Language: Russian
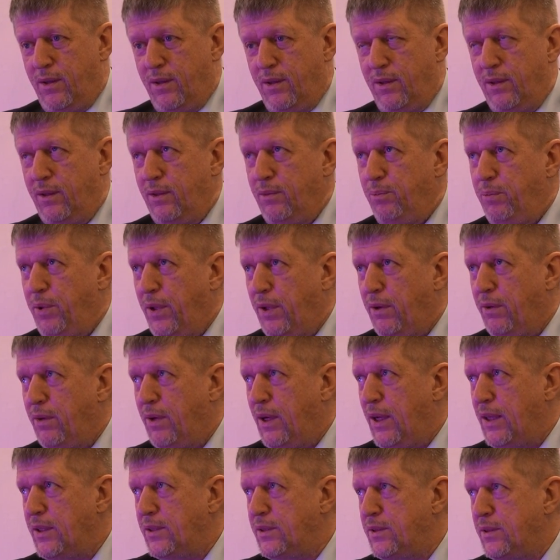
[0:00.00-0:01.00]
И
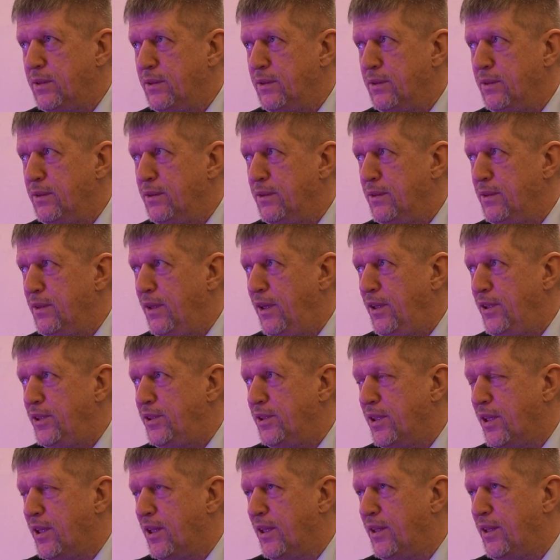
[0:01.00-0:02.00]
первый раз
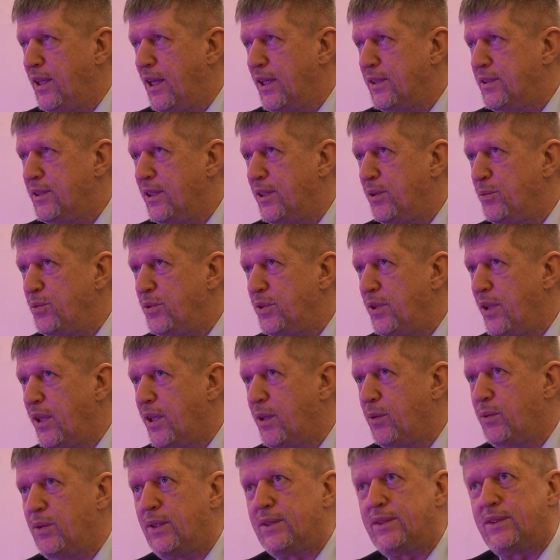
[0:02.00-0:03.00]
личный контакт с этим
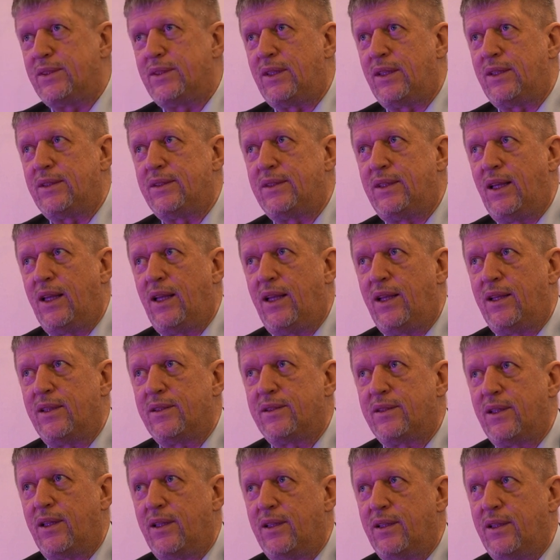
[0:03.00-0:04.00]
человеком у нас
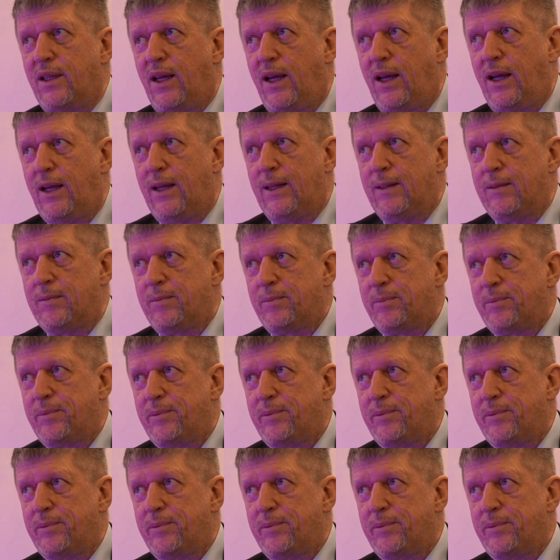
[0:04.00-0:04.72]
состоялся на